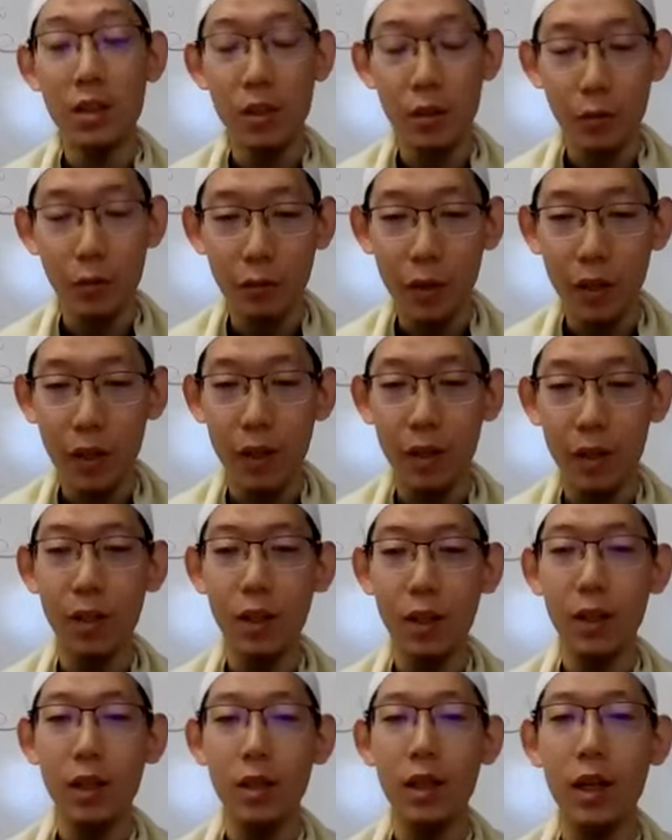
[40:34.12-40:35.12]
更加
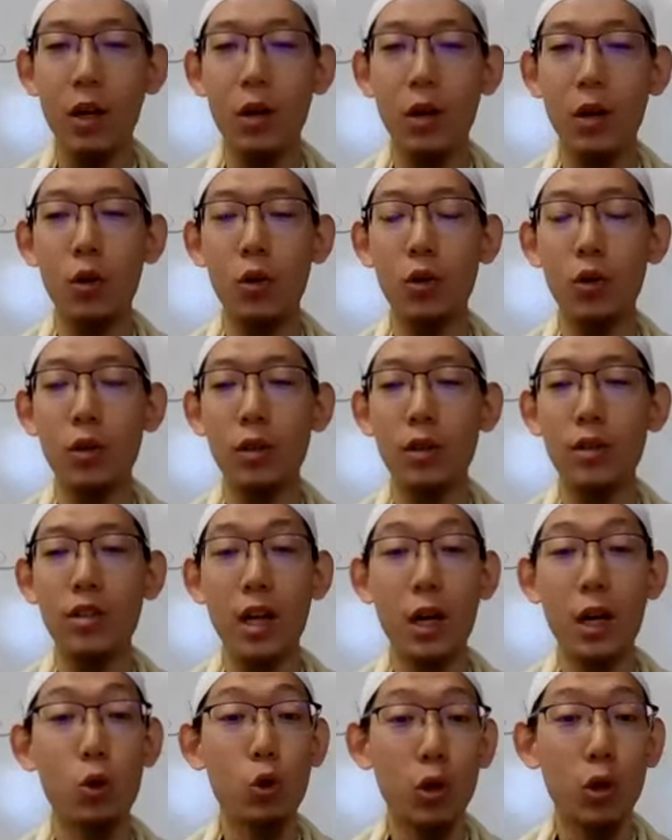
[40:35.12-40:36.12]
勤奋，然后
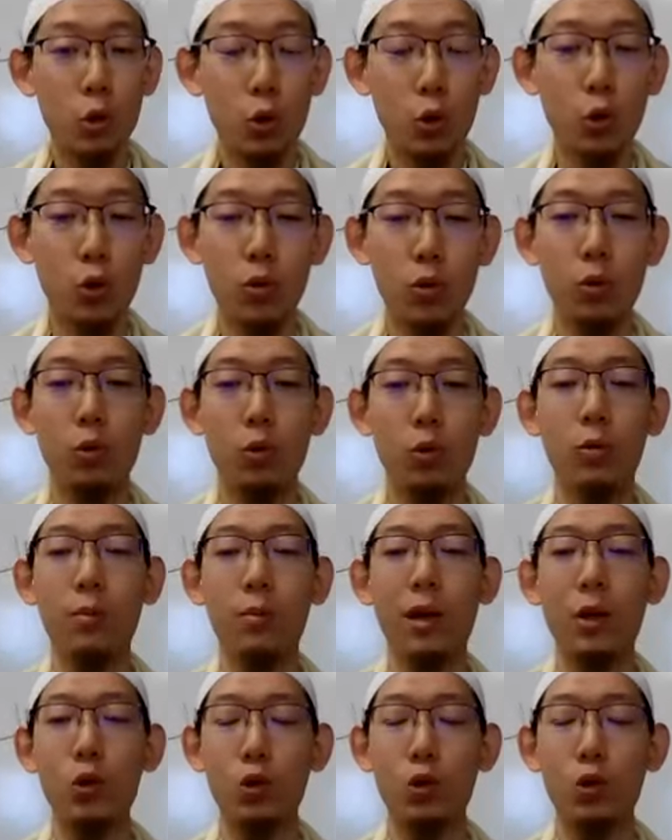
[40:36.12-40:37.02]
更加专注，对吧？